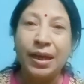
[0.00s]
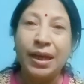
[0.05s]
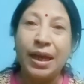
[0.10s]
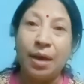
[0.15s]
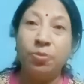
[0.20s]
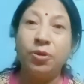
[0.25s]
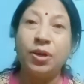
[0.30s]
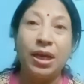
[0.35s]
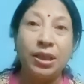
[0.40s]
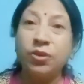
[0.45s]

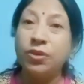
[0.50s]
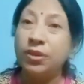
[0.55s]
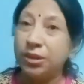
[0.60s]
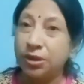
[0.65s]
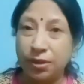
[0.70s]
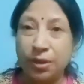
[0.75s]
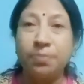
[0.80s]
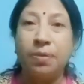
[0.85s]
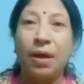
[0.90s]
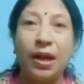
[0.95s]
কেমন আছো
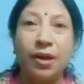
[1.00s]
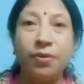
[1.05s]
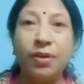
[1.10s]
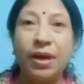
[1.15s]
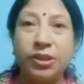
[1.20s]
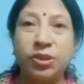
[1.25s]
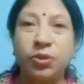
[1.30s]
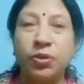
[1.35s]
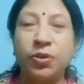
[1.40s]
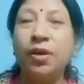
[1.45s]
নিশ্চয়ই ভালো
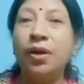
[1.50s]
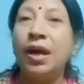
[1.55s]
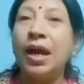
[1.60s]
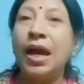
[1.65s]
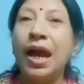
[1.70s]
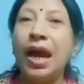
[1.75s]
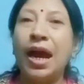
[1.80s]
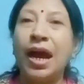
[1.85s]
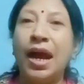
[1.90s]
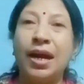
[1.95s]
আছো
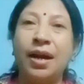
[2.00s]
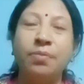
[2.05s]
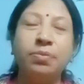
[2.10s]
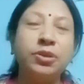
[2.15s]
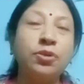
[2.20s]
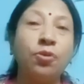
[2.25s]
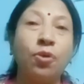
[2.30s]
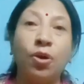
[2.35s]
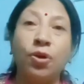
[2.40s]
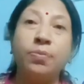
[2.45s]
আর আমি
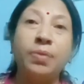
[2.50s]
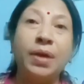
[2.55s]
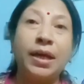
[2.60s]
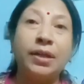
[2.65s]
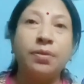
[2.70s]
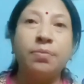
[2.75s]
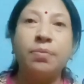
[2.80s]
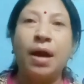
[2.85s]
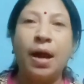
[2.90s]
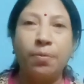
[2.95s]
তো গরমে
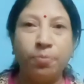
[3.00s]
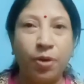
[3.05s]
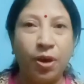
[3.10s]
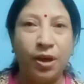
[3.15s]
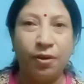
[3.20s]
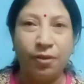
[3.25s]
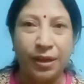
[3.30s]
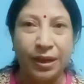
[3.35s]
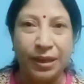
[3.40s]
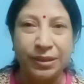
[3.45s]
একদম হাফ বয়েল
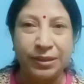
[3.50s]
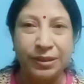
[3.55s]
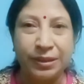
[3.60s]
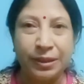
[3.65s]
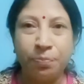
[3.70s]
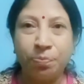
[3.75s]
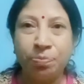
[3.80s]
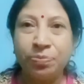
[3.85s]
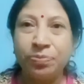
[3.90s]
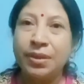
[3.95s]
হয়ে গেছি
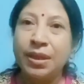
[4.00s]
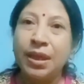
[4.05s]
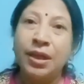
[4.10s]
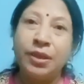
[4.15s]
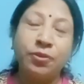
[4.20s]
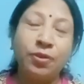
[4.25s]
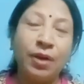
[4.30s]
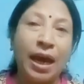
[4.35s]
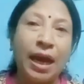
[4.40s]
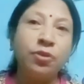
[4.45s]

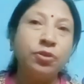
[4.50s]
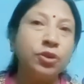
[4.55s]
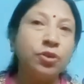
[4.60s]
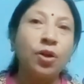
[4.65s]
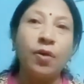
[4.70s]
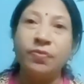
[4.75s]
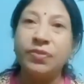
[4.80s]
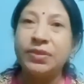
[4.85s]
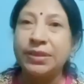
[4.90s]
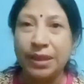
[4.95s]
তো এখন তো
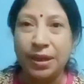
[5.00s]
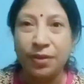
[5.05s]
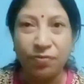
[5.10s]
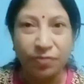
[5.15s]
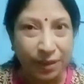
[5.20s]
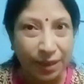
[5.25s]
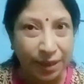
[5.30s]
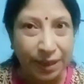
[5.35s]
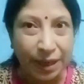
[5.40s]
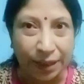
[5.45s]
অফিস থেকে
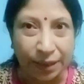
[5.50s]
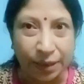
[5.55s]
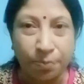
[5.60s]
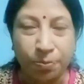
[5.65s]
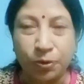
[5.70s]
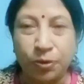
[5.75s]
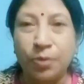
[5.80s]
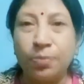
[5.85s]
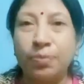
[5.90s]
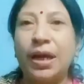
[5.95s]
ফিরেই একটা
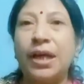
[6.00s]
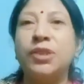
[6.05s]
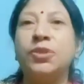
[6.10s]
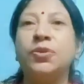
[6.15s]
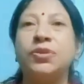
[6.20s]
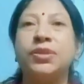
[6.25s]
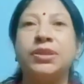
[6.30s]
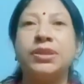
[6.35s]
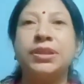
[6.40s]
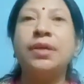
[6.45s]
প্রথম কাজ
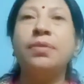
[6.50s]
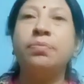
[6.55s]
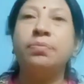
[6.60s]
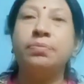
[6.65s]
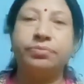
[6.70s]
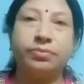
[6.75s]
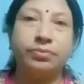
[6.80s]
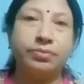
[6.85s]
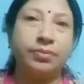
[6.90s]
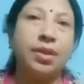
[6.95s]
হচ্ছে
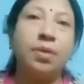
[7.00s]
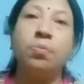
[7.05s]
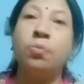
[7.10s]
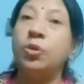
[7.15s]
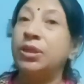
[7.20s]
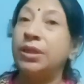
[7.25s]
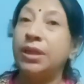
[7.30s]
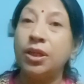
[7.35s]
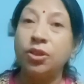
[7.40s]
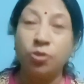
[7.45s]

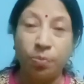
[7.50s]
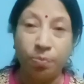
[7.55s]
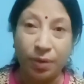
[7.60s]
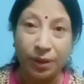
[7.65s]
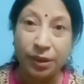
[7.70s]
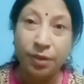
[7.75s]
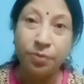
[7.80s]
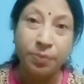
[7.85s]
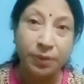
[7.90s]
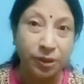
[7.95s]
মন্দিরা
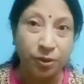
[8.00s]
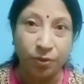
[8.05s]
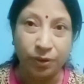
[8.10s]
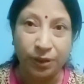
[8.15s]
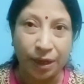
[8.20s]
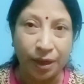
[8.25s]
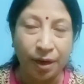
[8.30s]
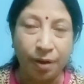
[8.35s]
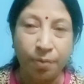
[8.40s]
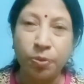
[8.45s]
সোমনাথের ভিডিও
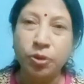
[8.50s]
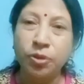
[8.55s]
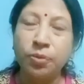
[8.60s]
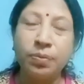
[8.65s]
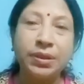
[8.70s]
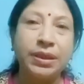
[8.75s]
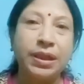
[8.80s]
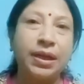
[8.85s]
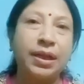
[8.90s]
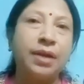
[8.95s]
দেখা প্রথমে
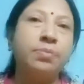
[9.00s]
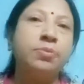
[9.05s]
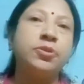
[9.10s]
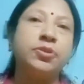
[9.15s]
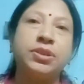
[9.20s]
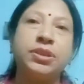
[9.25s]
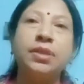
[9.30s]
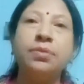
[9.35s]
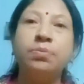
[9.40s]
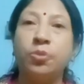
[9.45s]
দেখলাম
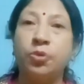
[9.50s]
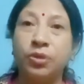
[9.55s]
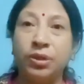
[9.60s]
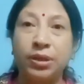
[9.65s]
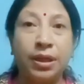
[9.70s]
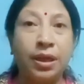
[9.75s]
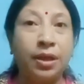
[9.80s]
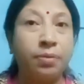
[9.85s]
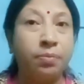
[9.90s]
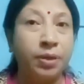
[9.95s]
হচ্ছে
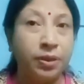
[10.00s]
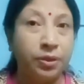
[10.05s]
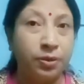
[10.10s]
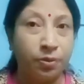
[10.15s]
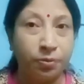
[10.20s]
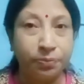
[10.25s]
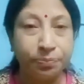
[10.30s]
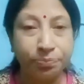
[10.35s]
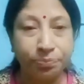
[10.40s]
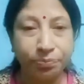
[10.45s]
মন্দিরার ভিডিও